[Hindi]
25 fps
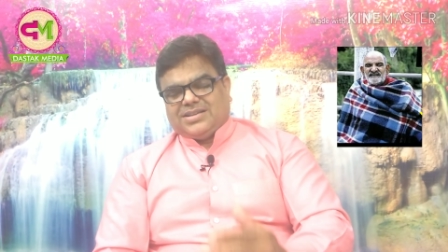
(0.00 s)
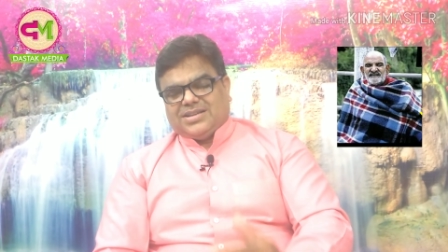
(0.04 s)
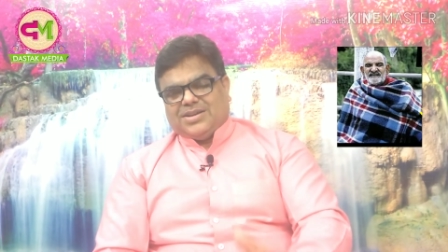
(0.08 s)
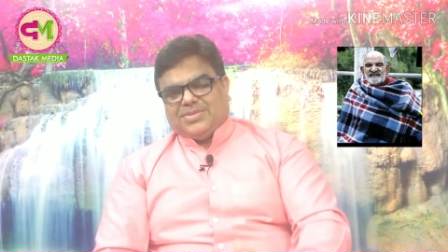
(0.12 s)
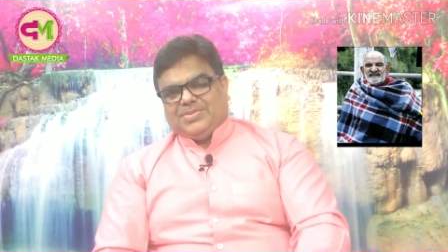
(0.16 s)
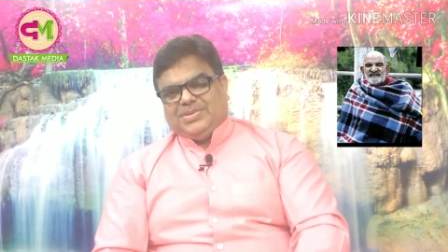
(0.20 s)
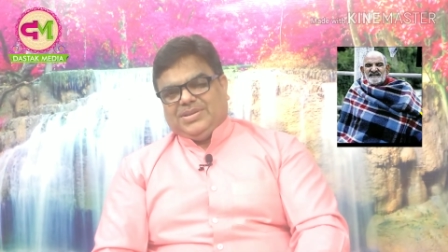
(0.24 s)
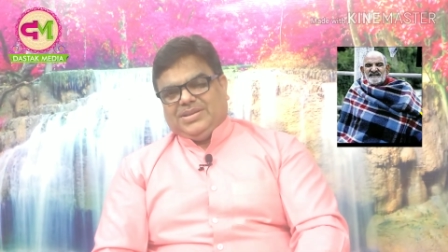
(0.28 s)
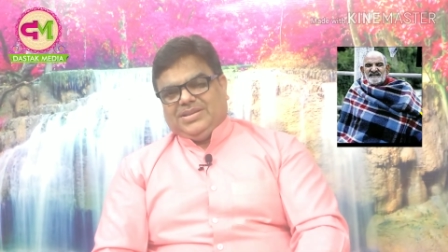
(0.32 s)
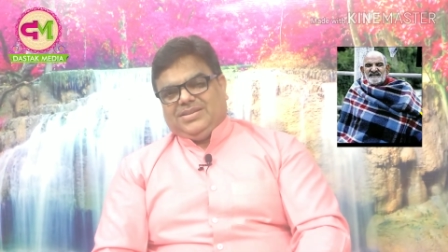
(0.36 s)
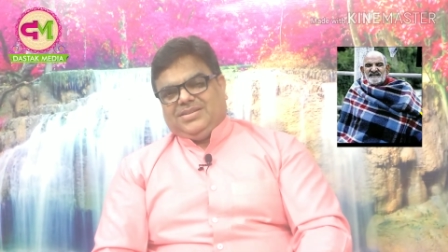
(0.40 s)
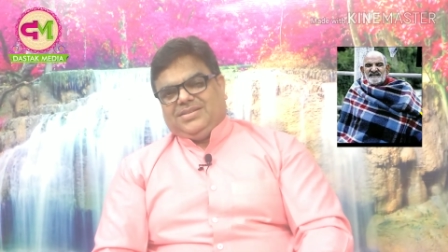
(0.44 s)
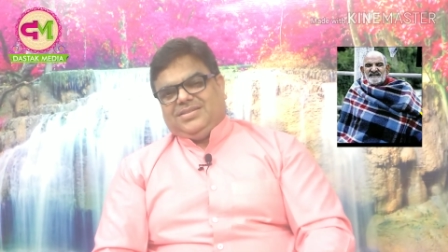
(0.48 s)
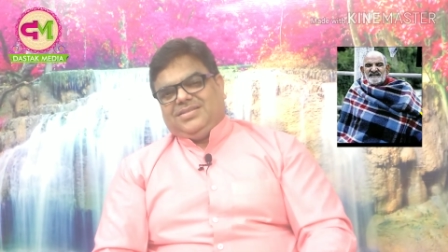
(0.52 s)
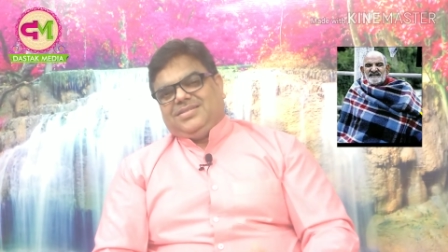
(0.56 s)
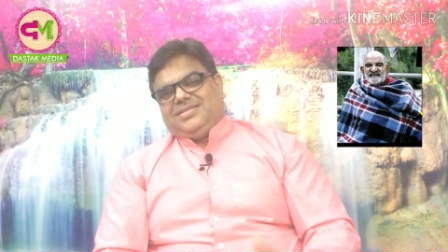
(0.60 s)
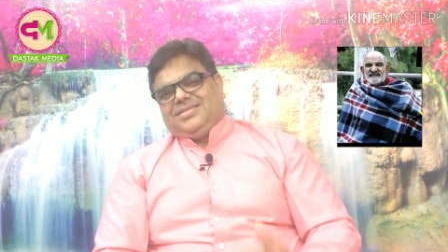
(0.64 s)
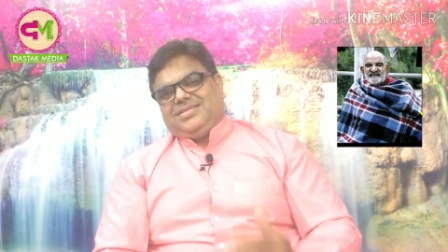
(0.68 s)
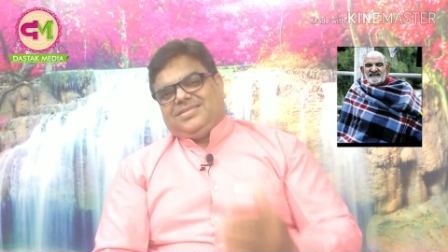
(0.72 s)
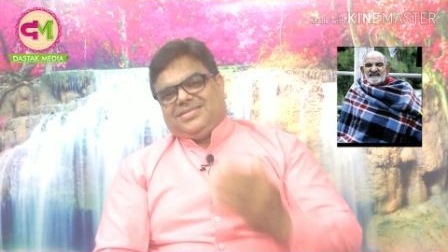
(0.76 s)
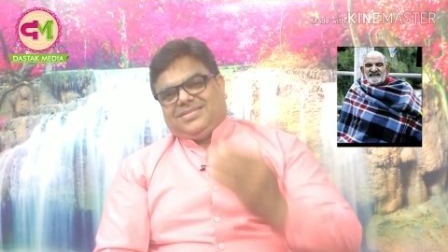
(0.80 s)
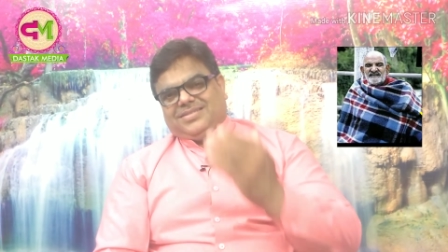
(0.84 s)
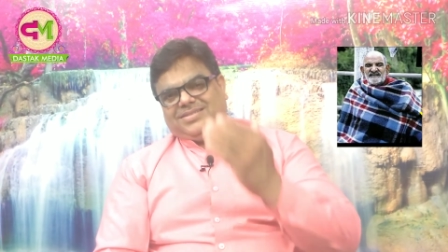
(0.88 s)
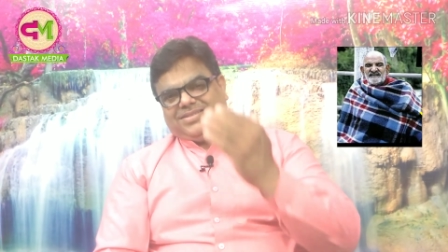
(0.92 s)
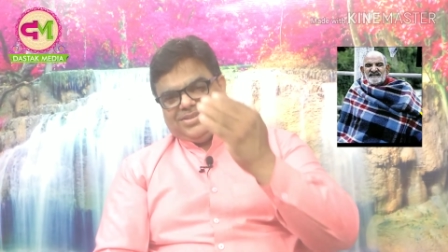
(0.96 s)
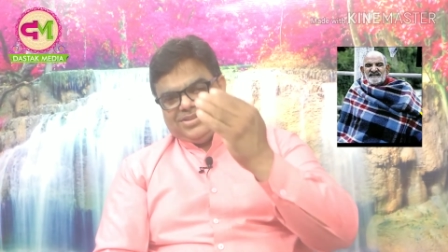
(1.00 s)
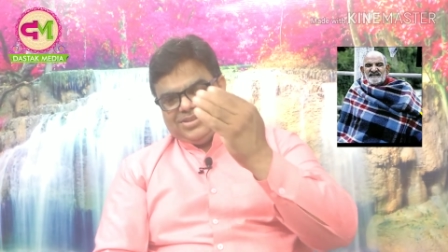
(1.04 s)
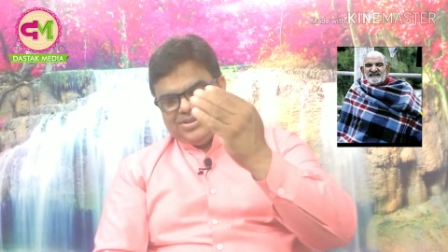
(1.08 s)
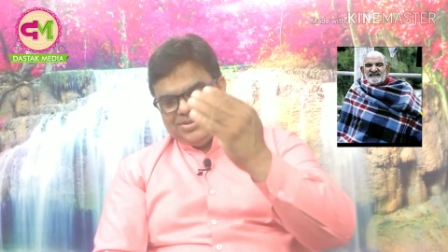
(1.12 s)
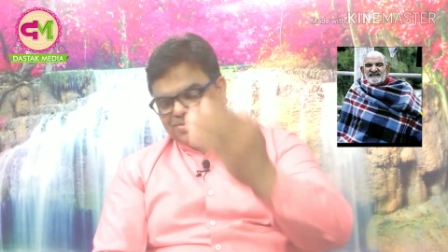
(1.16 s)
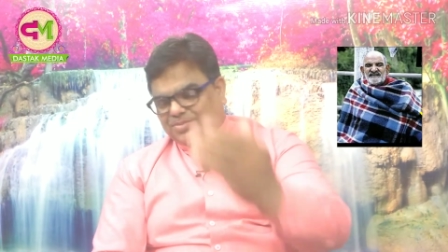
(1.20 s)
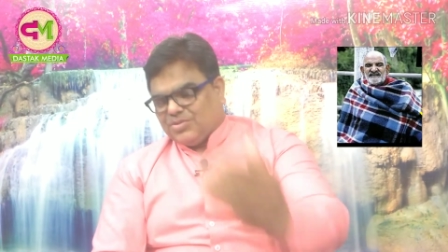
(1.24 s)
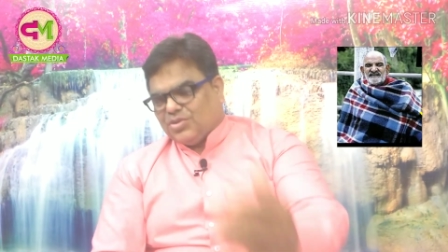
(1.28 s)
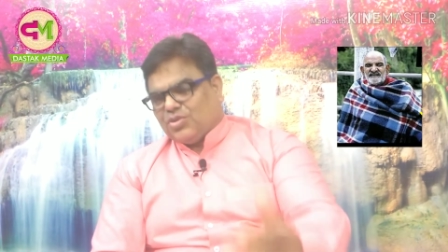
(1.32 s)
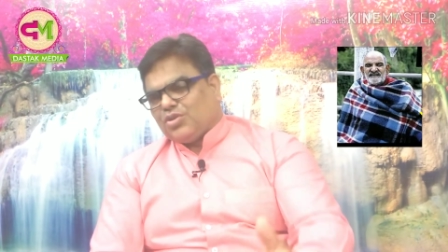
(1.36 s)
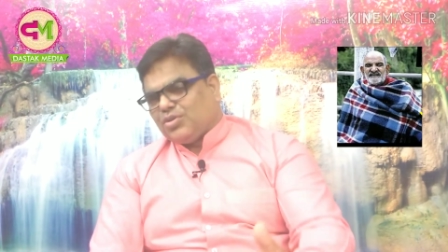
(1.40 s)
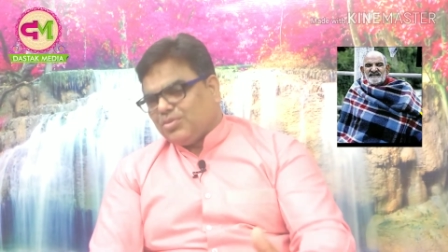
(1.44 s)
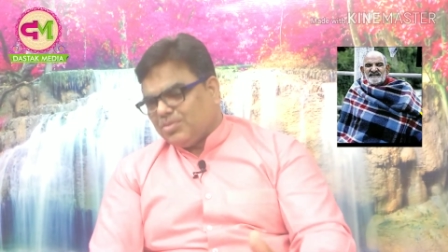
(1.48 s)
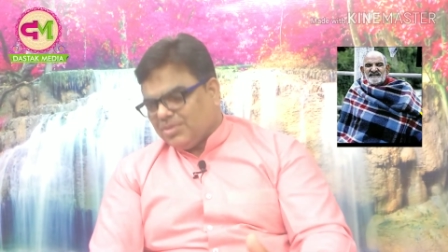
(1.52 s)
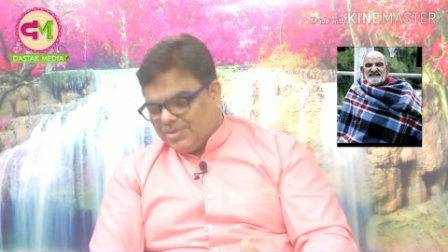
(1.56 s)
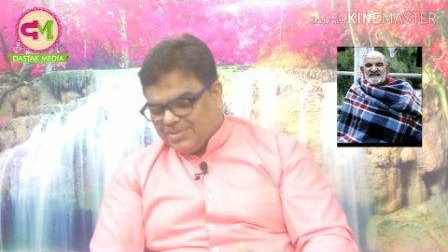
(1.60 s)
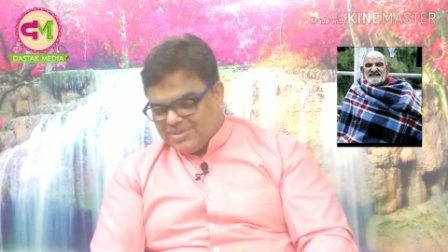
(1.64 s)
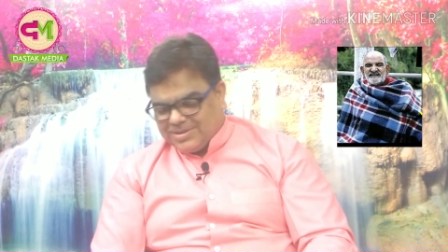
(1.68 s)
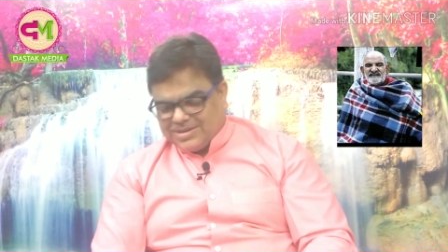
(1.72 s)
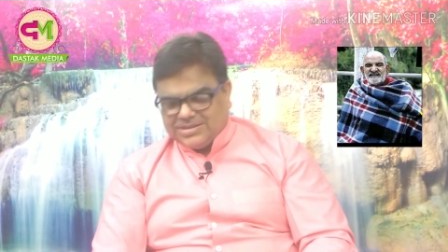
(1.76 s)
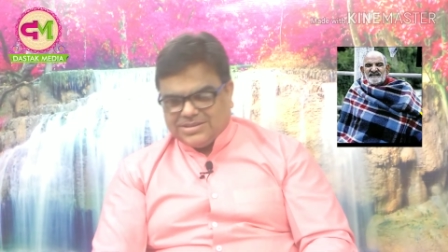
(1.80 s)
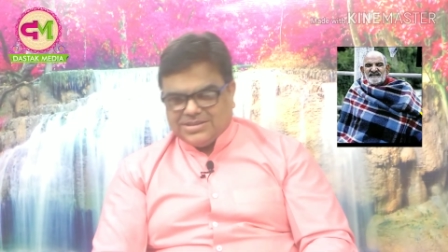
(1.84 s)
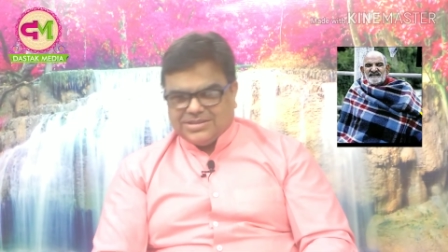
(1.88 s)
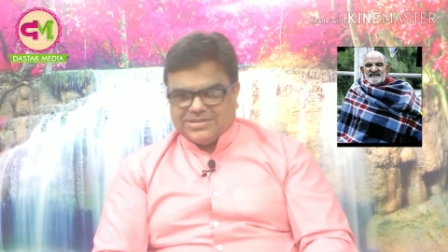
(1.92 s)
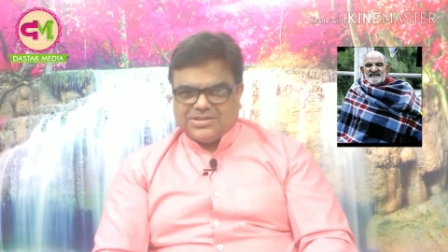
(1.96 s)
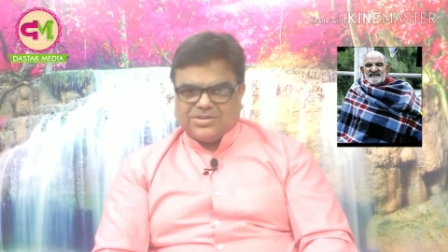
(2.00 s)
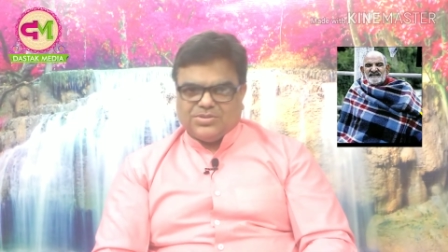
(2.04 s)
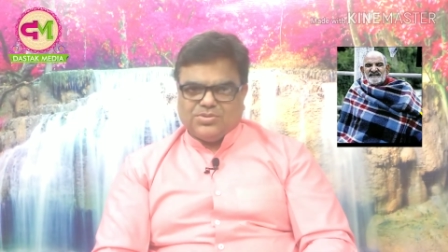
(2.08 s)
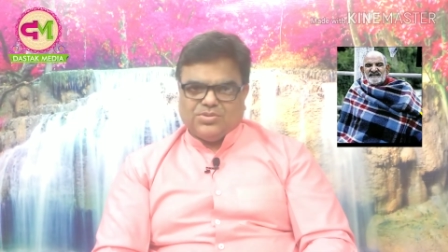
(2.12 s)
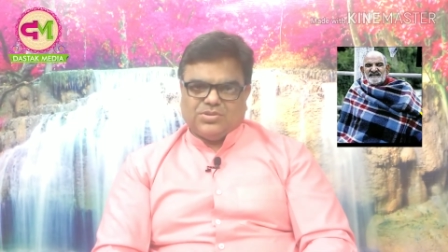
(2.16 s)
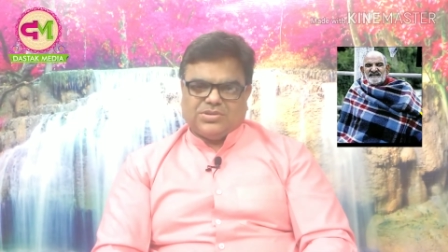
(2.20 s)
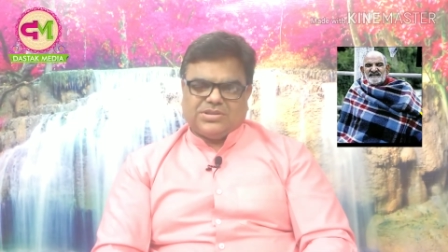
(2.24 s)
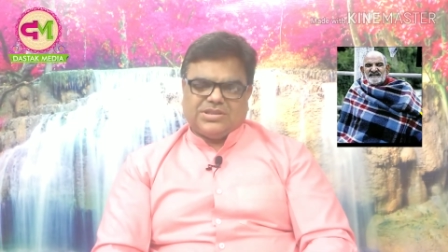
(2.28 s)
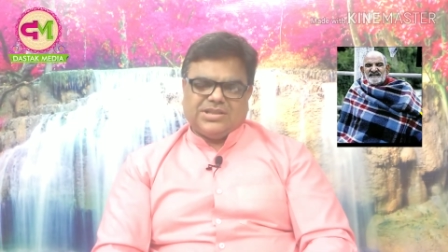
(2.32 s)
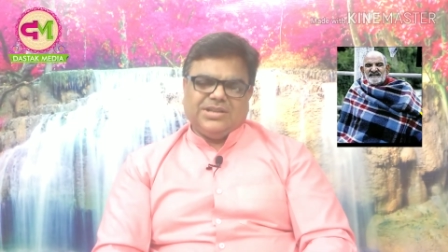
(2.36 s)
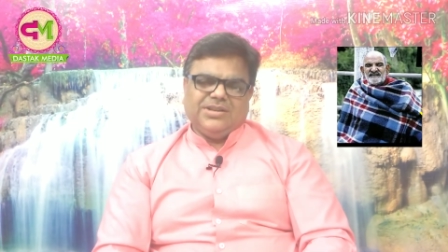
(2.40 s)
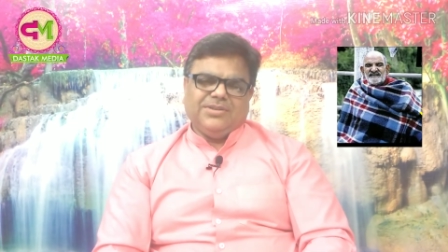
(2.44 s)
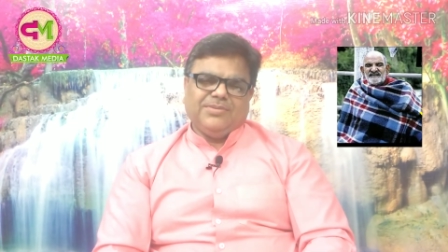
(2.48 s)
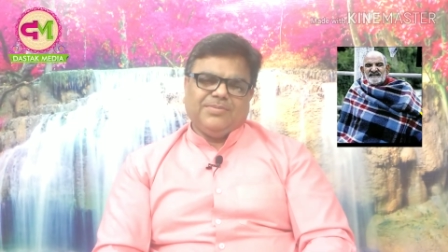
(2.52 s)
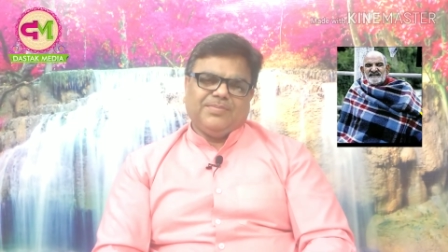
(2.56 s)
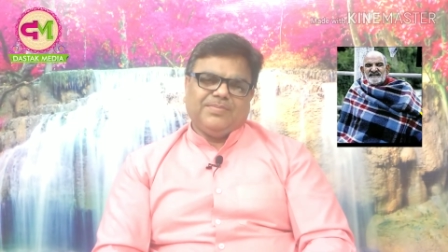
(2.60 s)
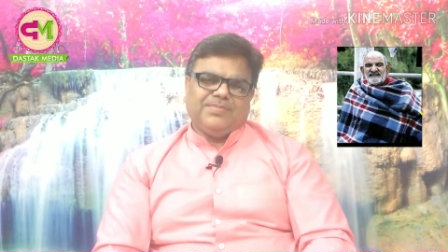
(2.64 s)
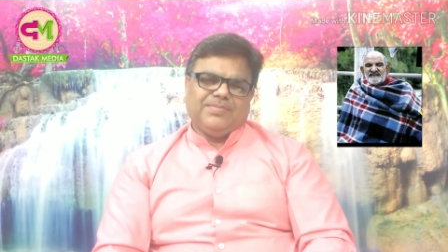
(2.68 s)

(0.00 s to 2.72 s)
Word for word: कभी नीम करोरी बाबा के दर्शन होते